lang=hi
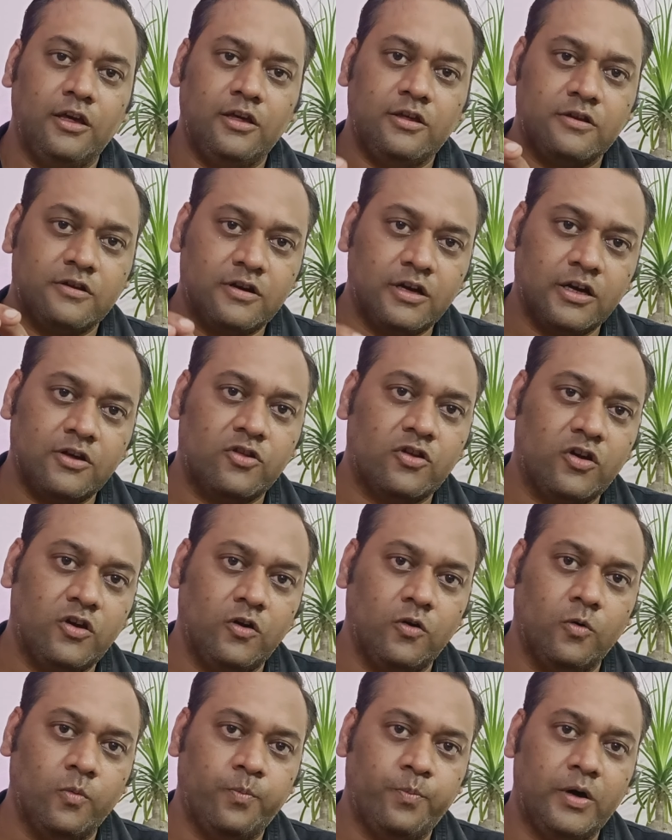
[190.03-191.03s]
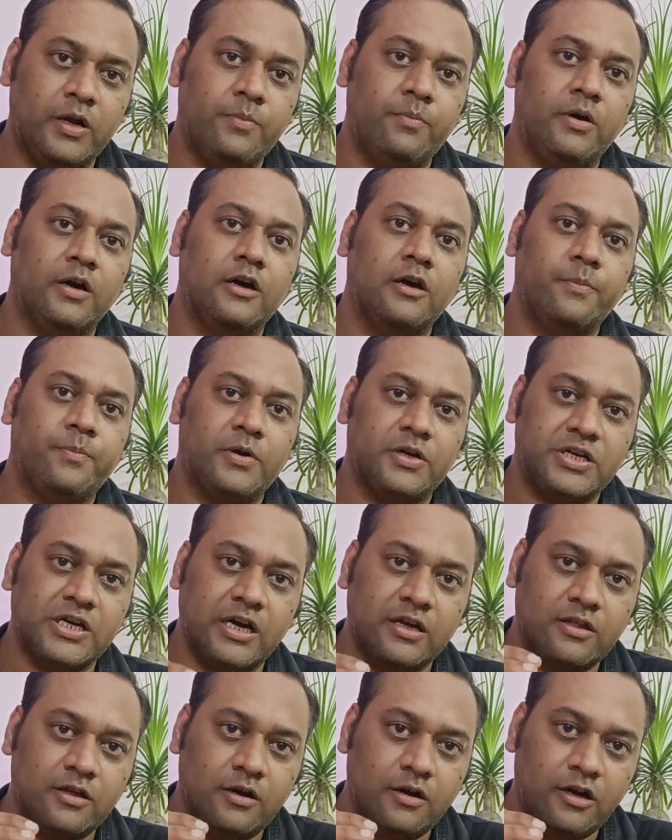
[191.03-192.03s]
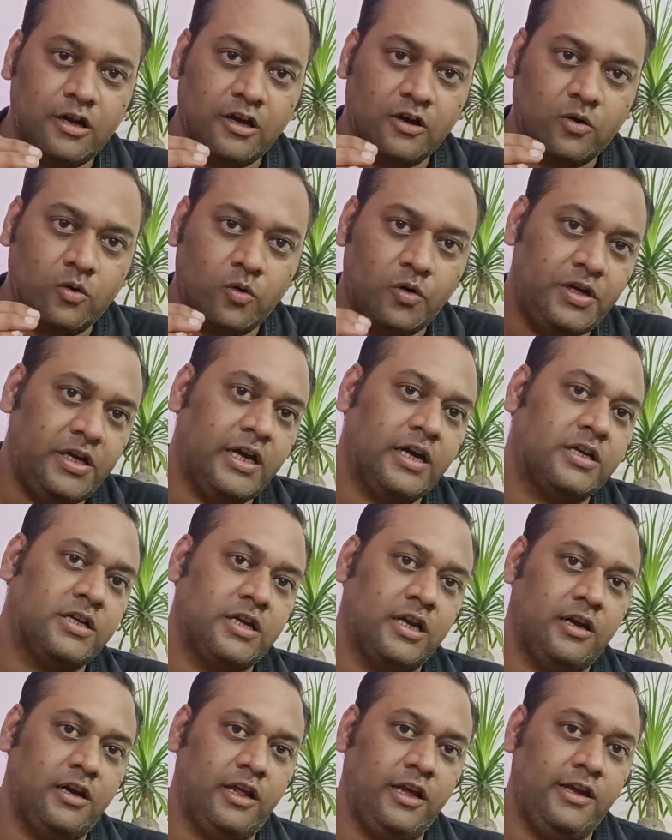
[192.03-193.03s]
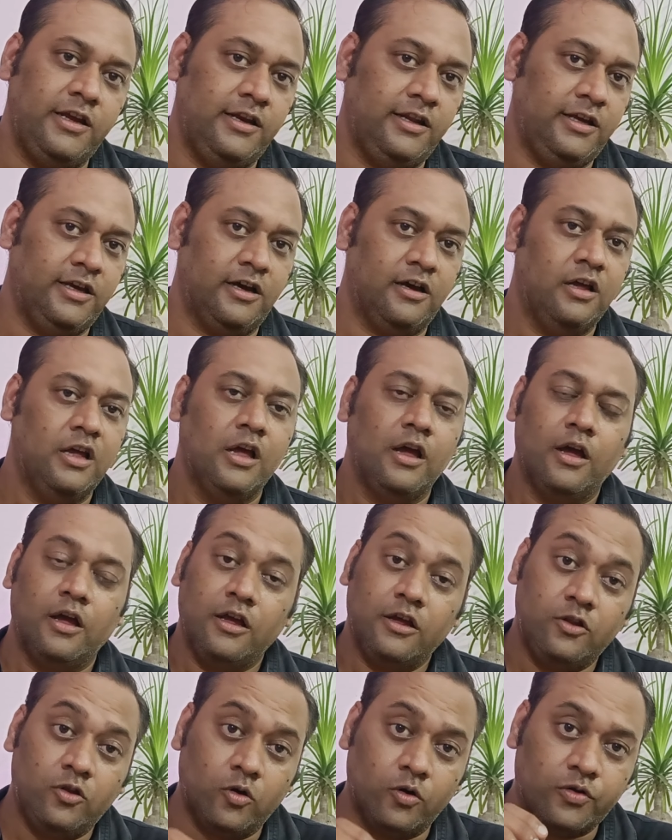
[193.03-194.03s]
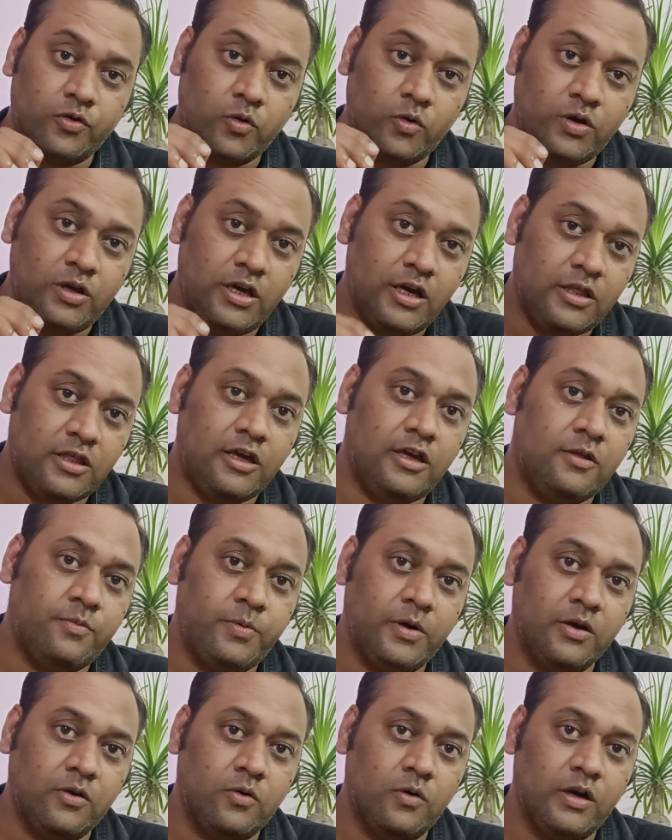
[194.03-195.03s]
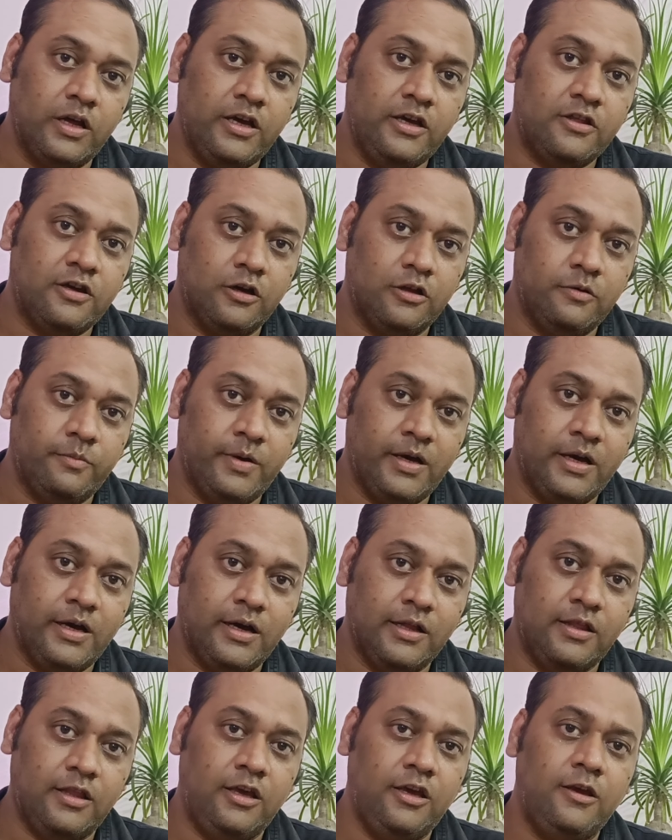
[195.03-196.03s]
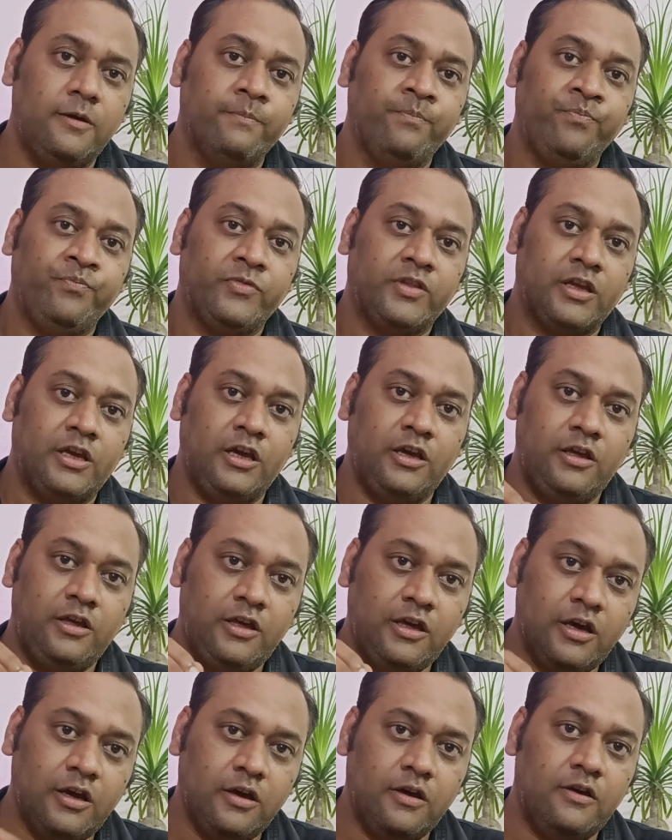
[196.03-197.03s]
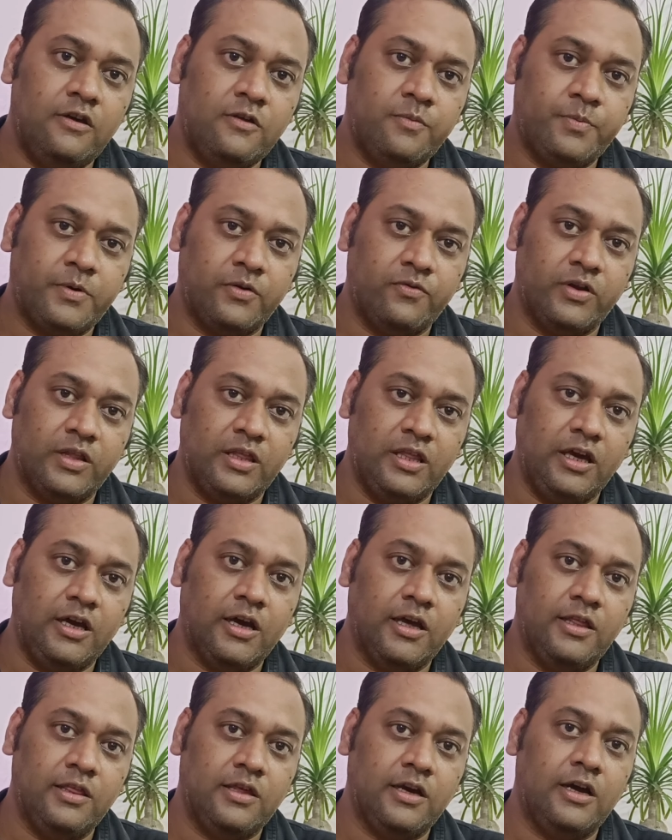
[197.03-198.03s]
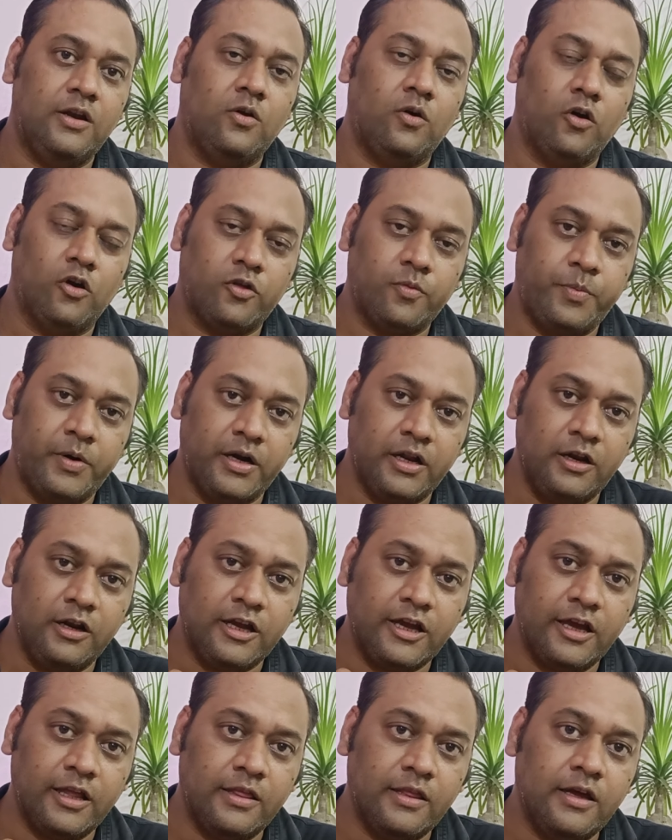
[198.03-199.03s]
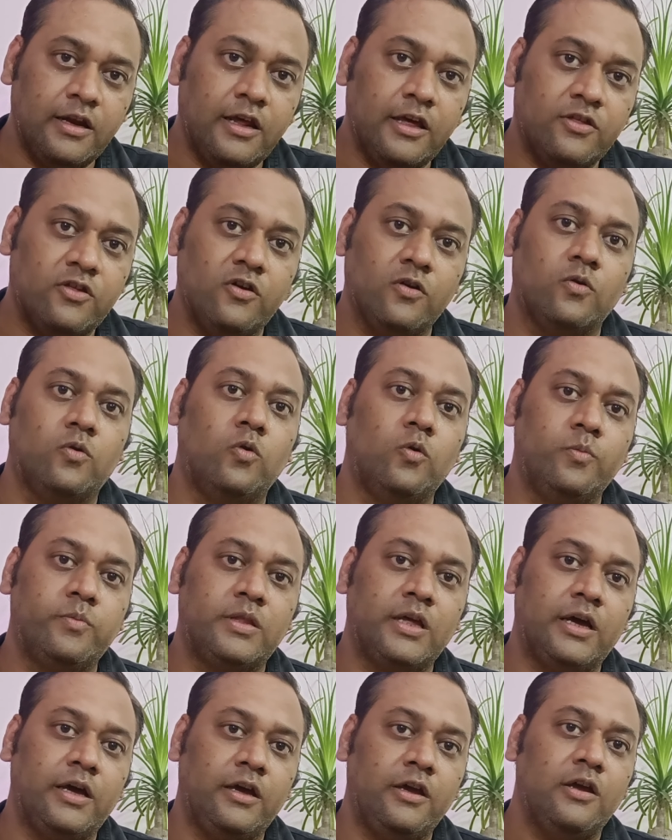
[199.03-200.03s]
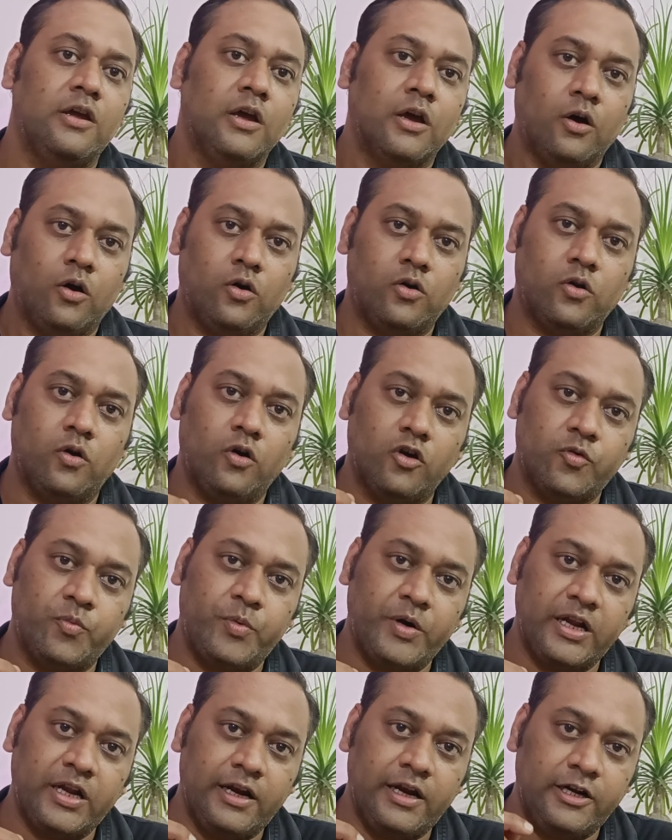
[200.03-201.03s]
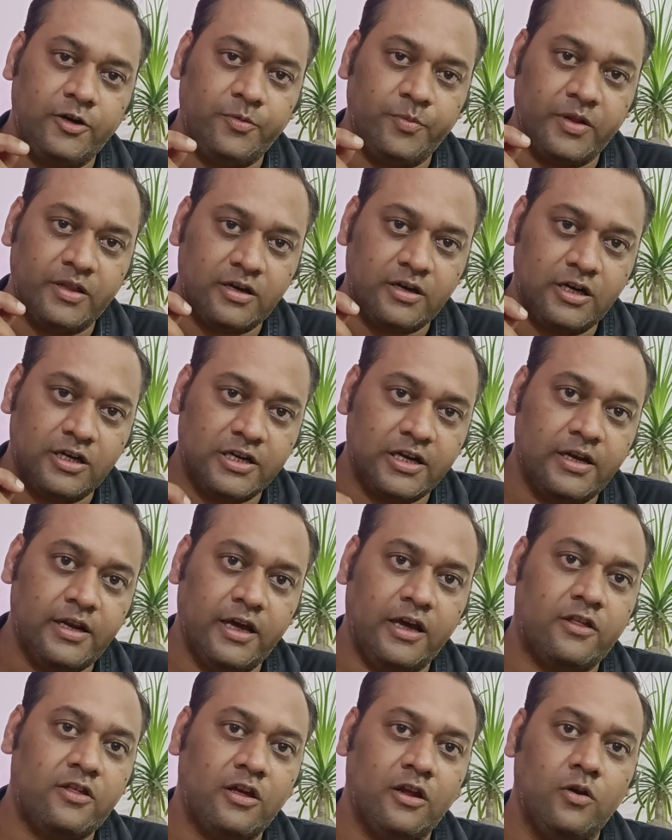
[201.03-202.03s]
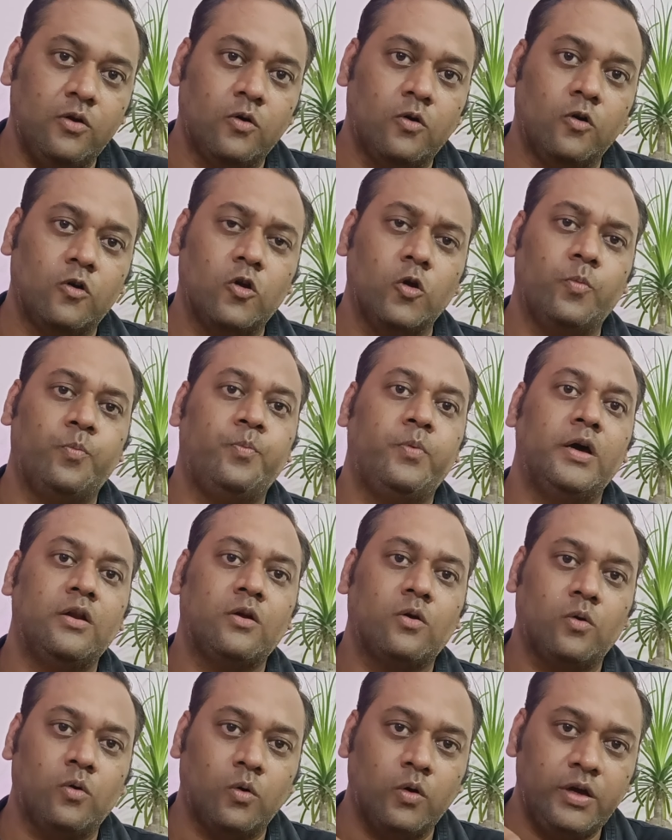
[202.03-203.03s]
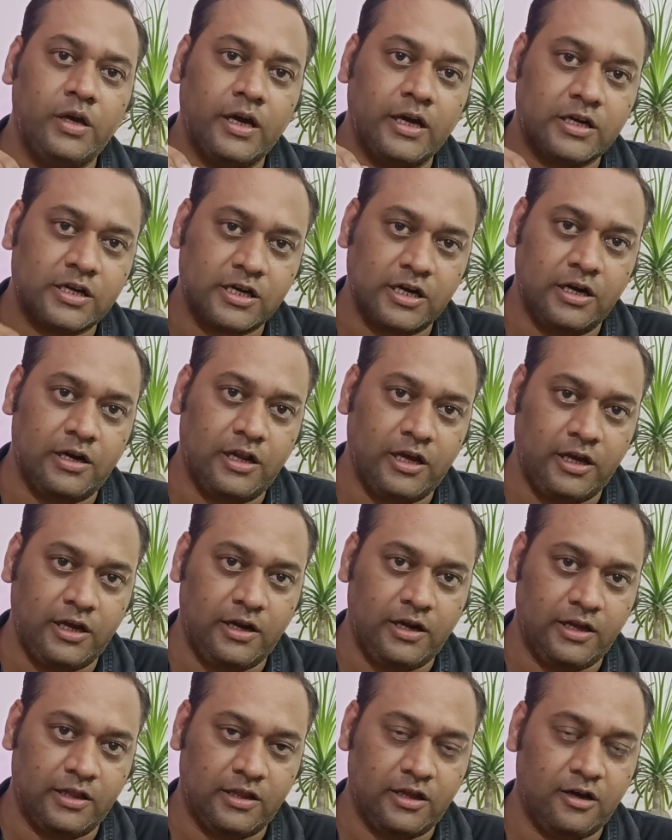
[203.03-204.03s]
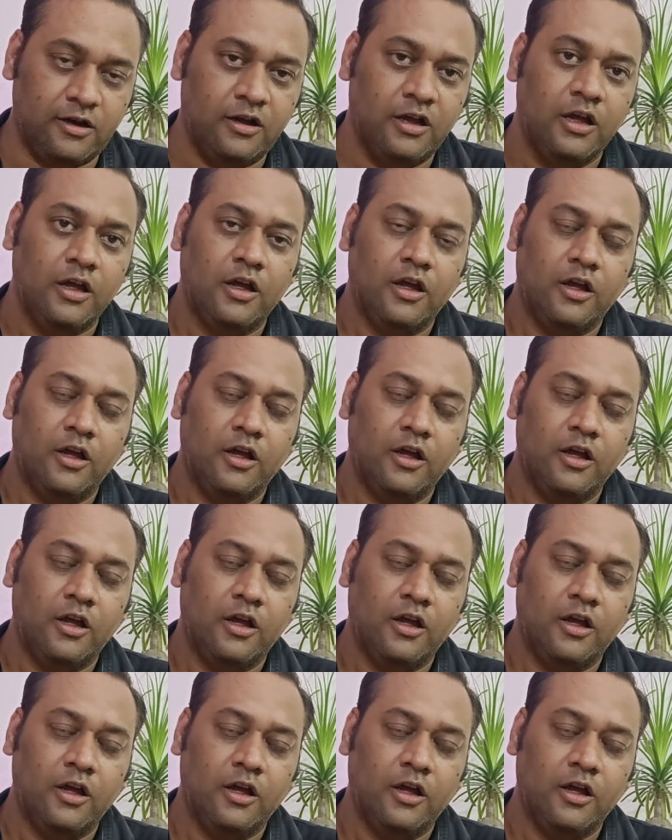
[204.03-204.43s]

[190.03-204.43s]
इस शख्स के ऊपर मगर प्रशासन ने कोई एक्शन नहीं लिया दोस्तों ये चीज़ बिल्कुल नहीं समझ में आती कि ये इस प्रवृत्ति का इंसान हॉस्पिटल के अंदर ऐसे घूमता है और हॉस्पिटल एडमिनिस्ट्रेशन ऐसे लोगों के ऊपर कोई एक्शन नहीं लेता